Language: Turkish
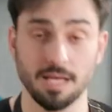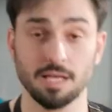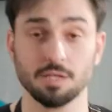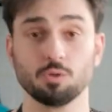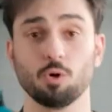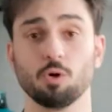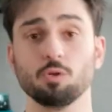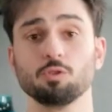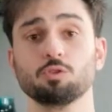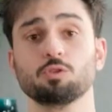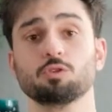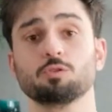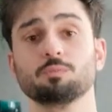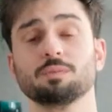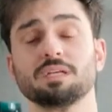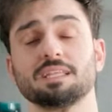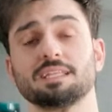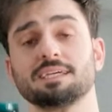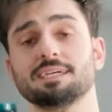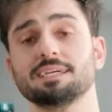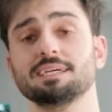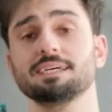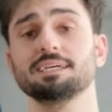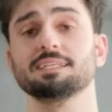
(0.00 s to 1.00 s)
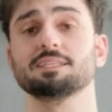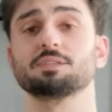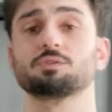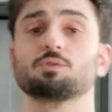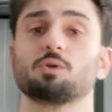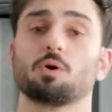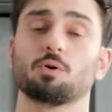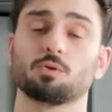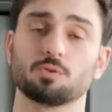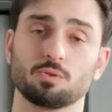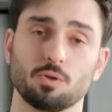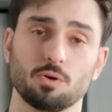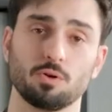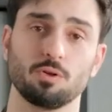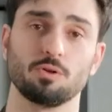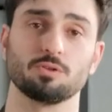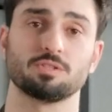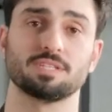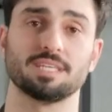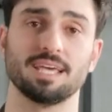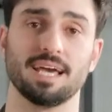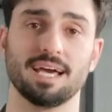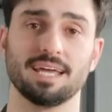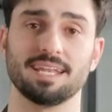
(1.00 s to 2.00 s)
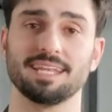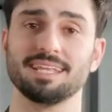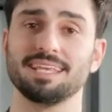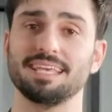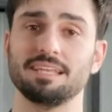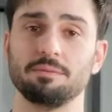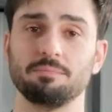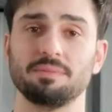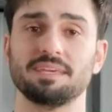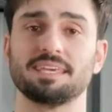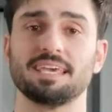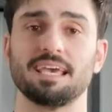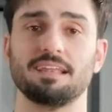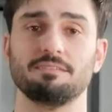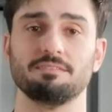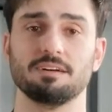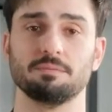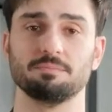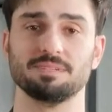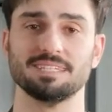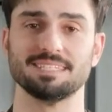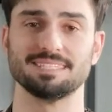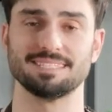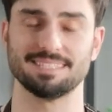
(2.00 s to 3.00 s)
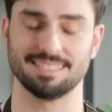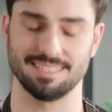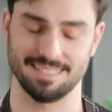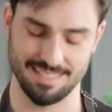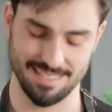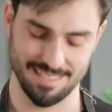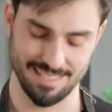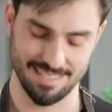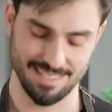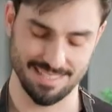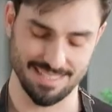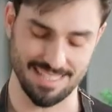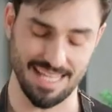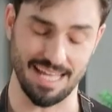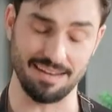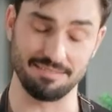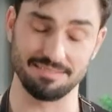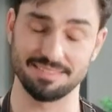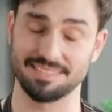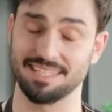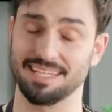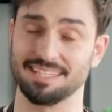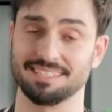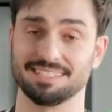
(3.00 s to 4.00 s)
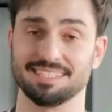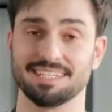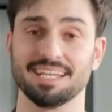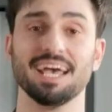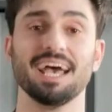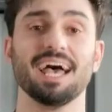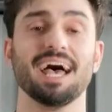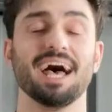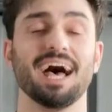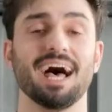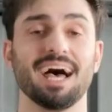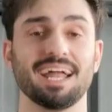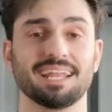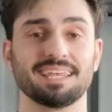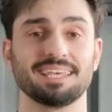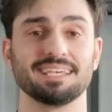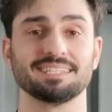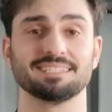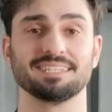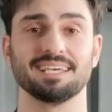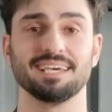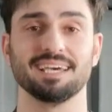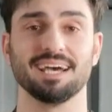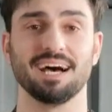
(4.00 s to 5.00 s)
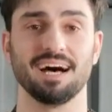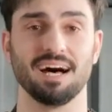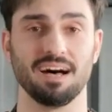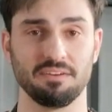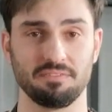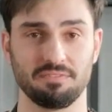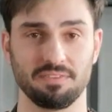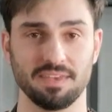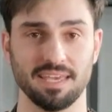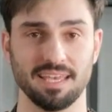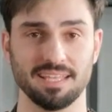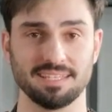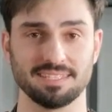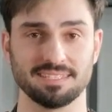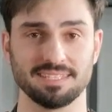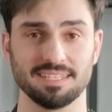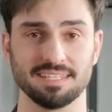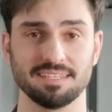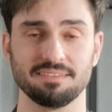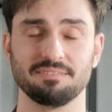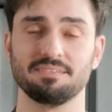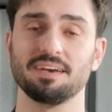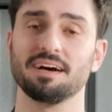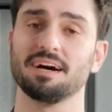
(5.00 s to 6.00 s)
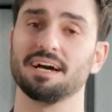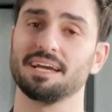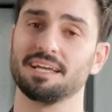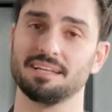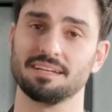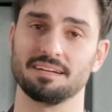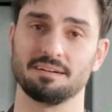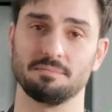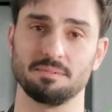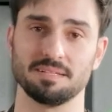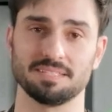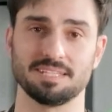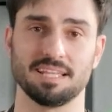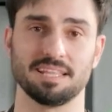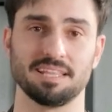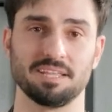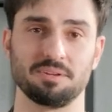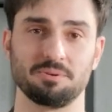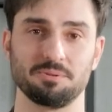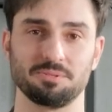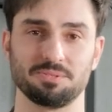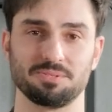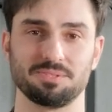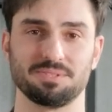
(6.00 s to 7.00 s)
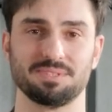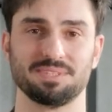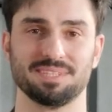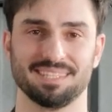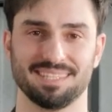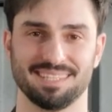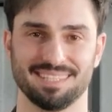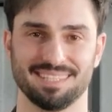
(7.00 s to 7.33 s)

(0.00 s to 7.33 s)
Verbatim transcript: Dondurmalı Doktor Ötker irmik helvamız servise hazır. Herkese afiyet ve hayırlı Ramazanlar olsun.